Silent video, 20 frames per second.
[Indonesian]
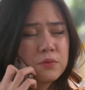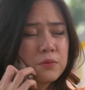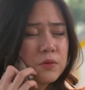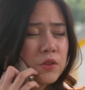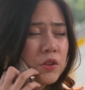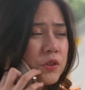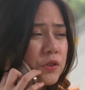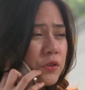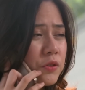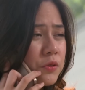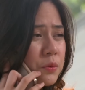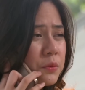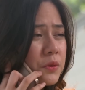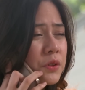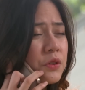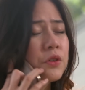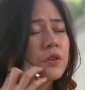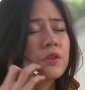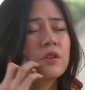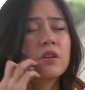Terus
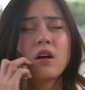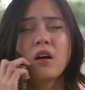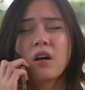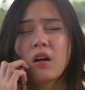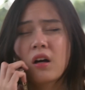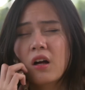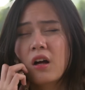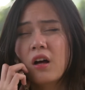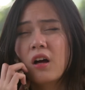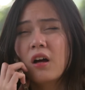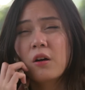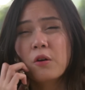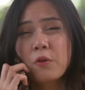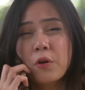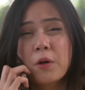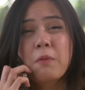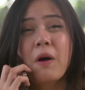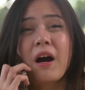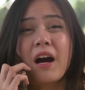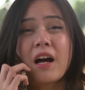menurut lo,
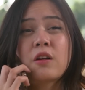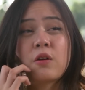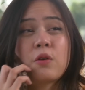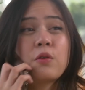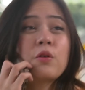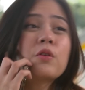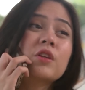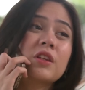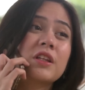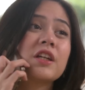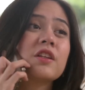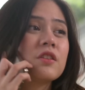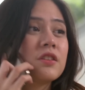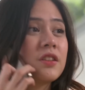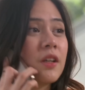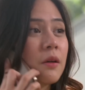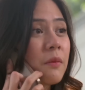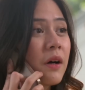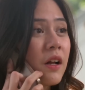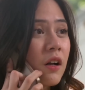gue bakal nurut gitu
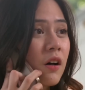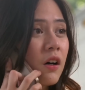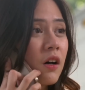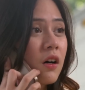sama lo.